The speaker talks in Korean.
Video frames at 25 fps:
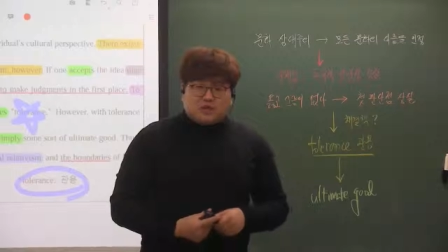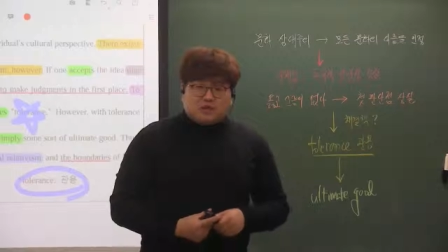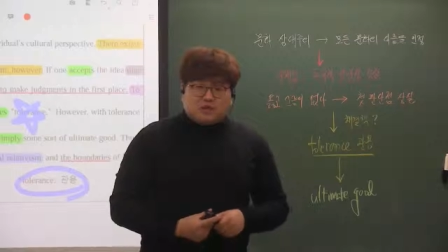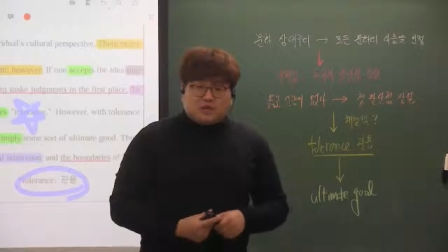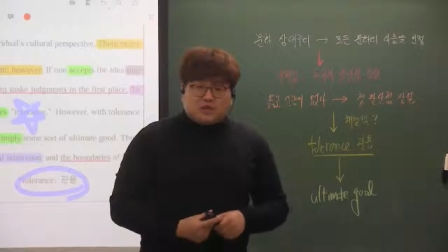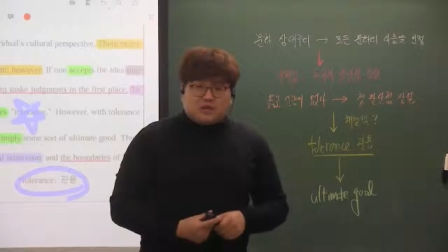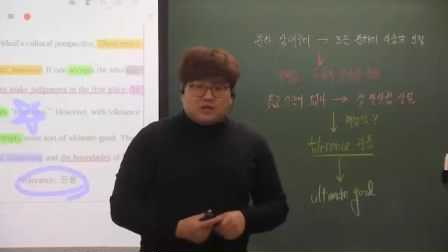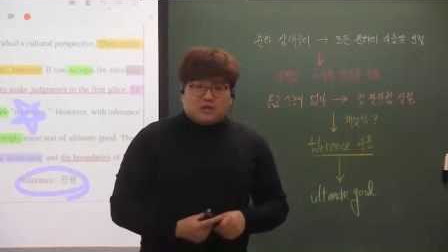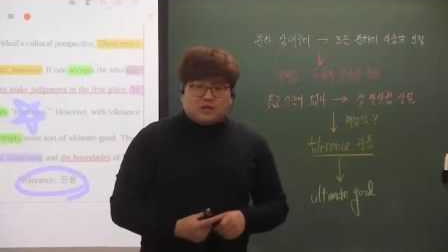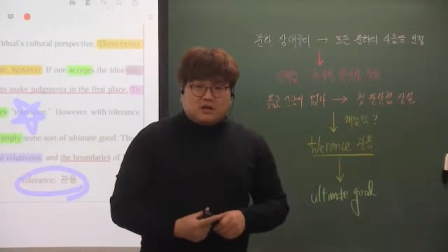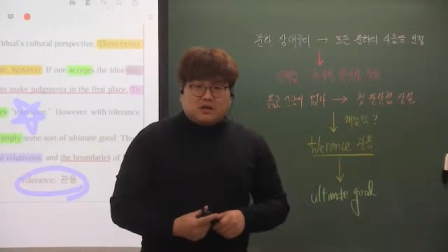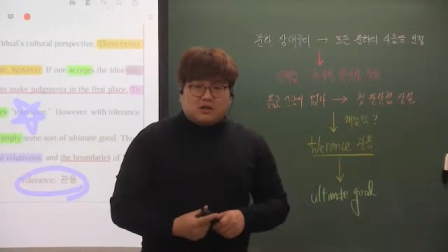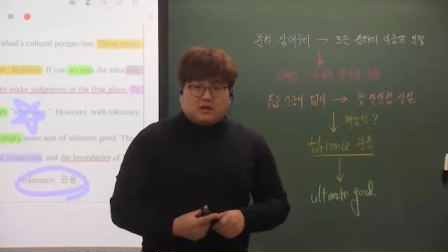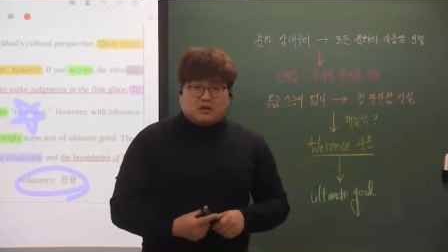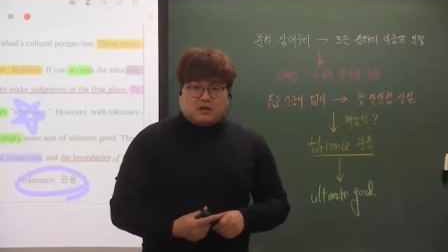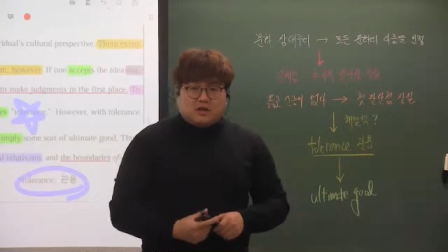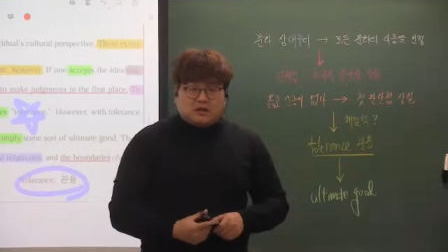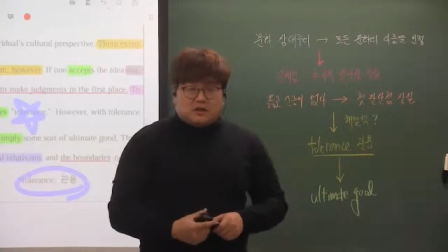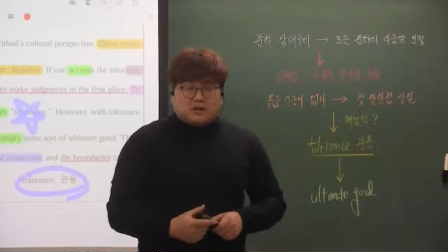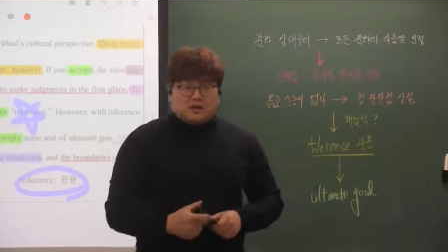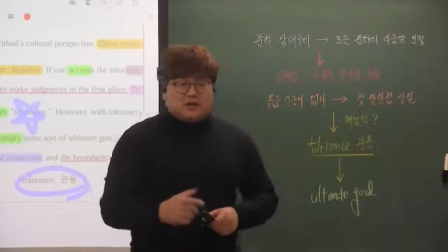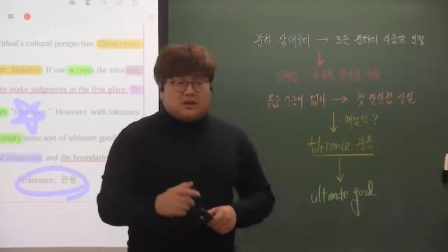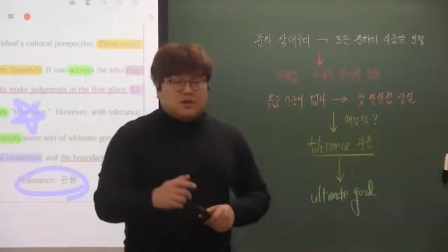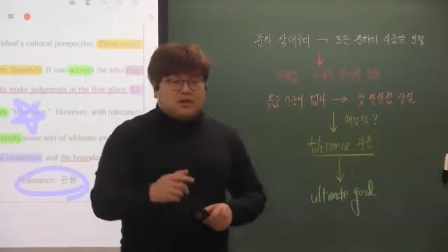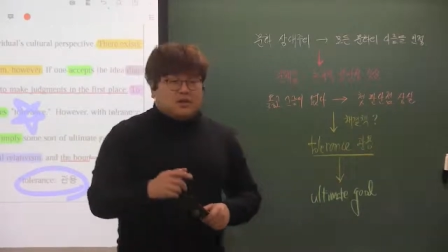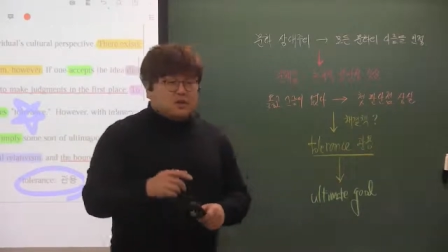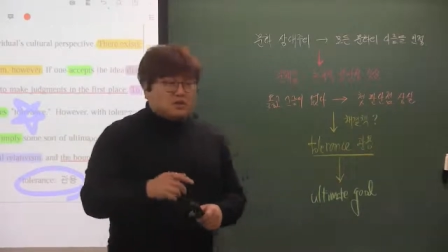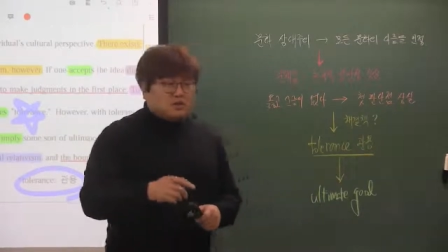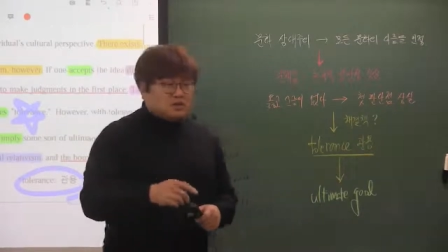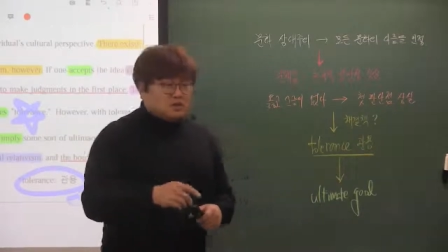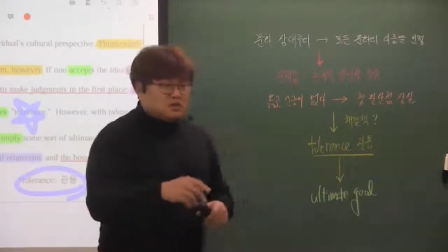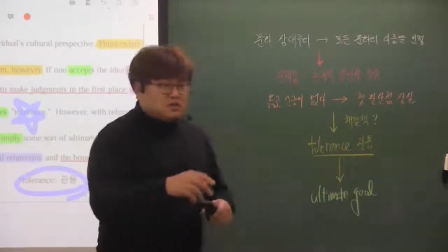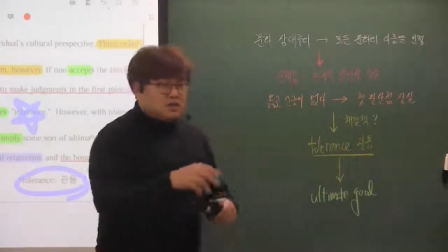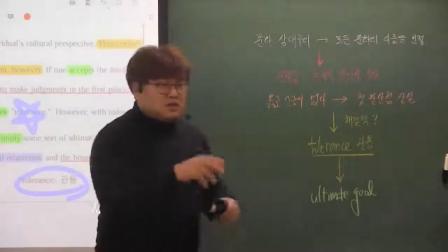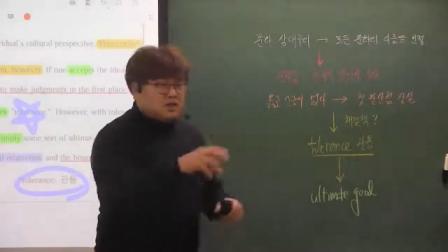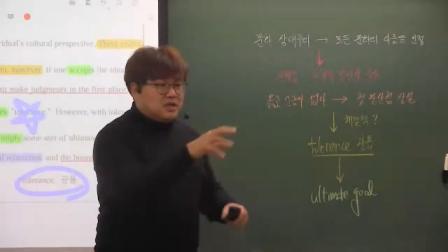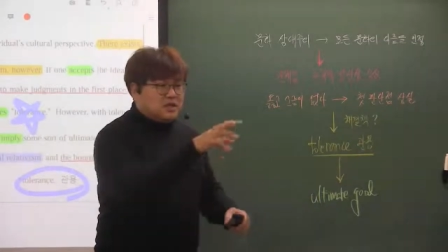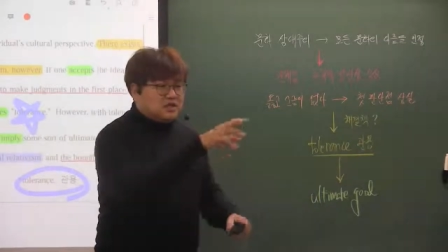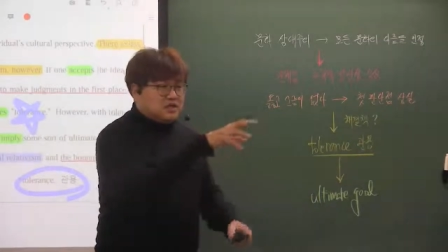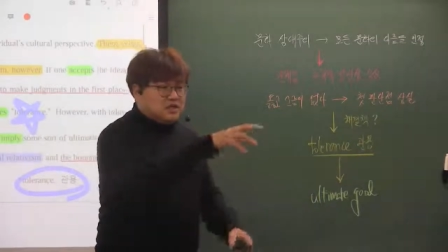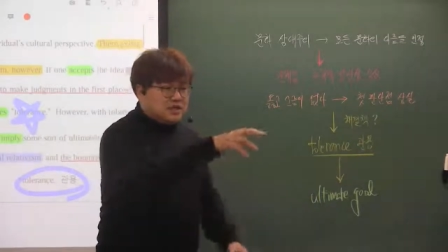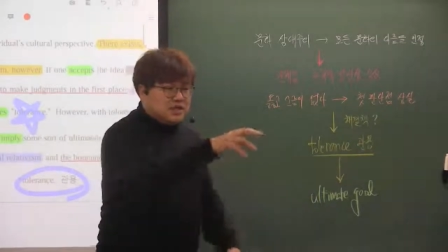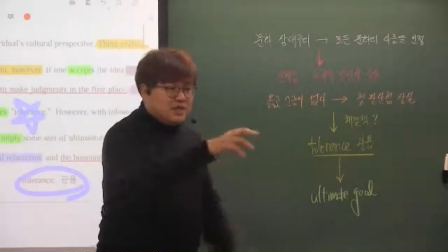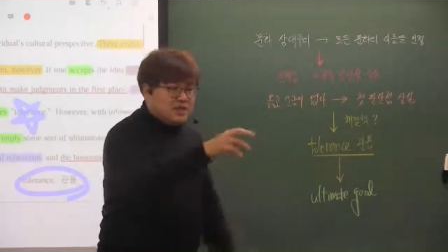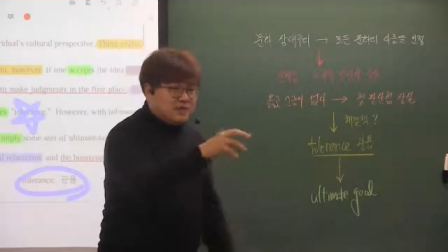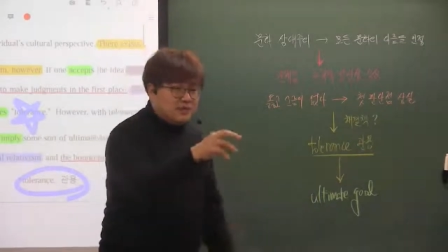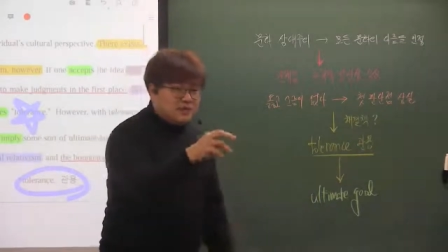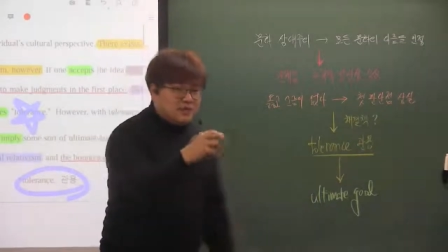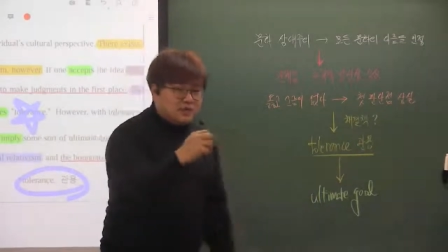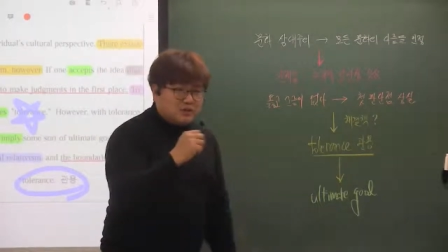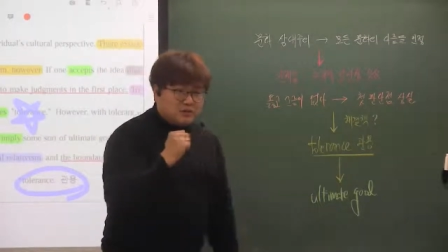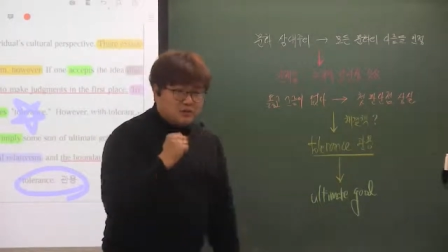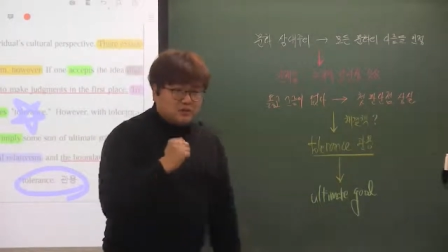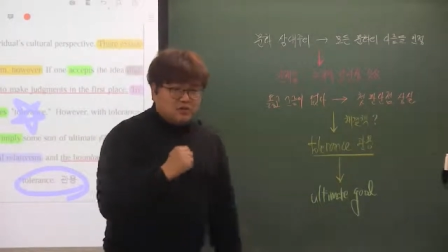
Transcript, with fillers: 만들려면 저기 이슬람 애들도